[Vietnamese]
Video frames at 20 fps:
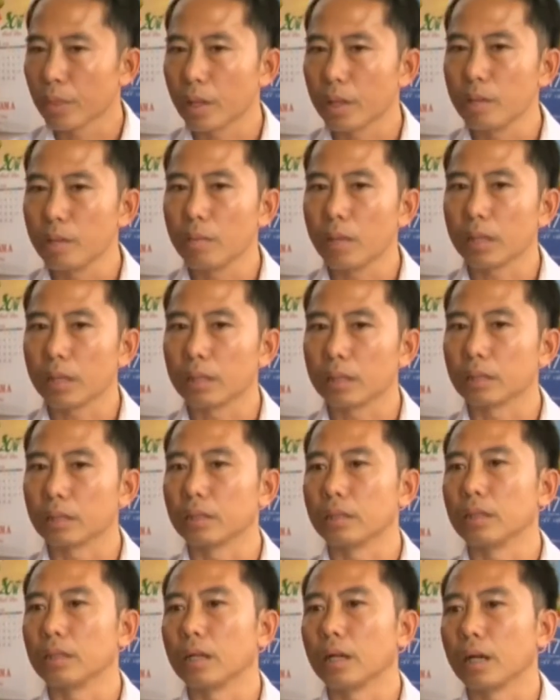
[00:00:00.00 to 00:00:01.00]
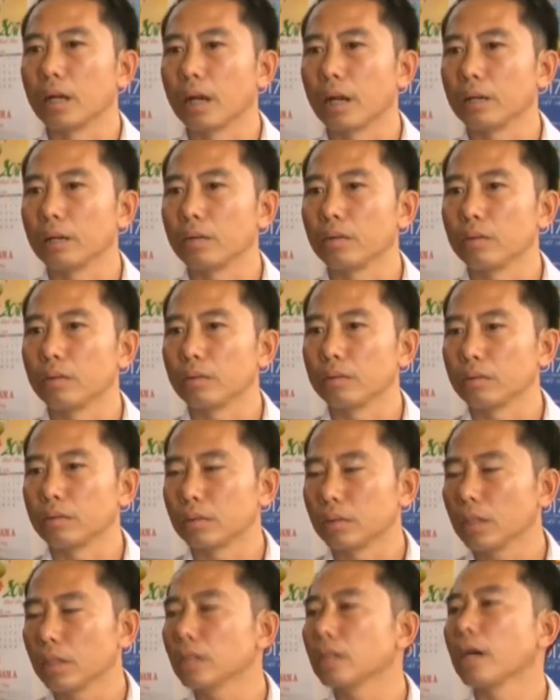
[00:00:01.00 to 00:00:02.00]
Thế nhưng mà thực sự là anh
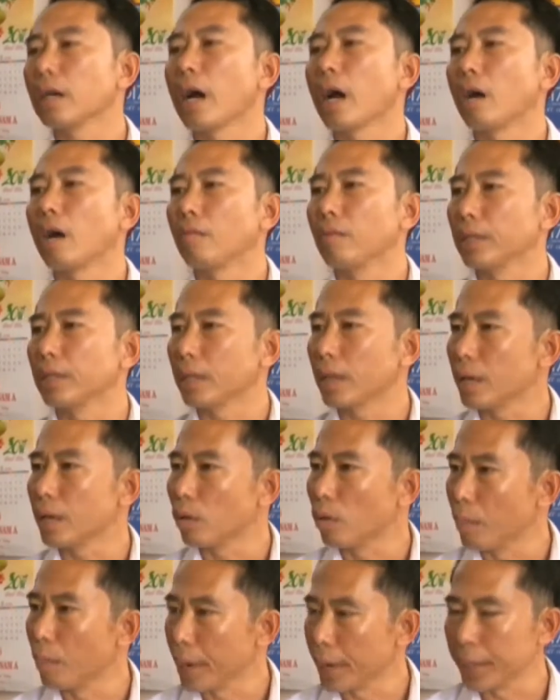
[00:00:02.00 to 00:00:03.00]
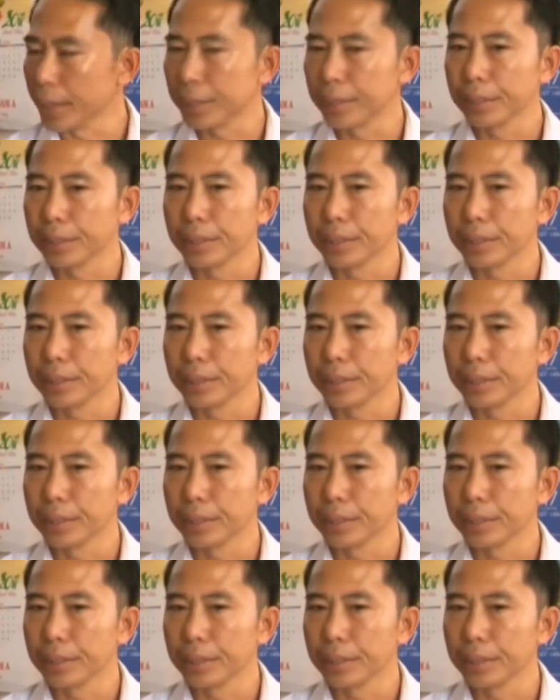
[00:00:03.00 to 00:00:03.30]
rất tự hào về gia đình của mình.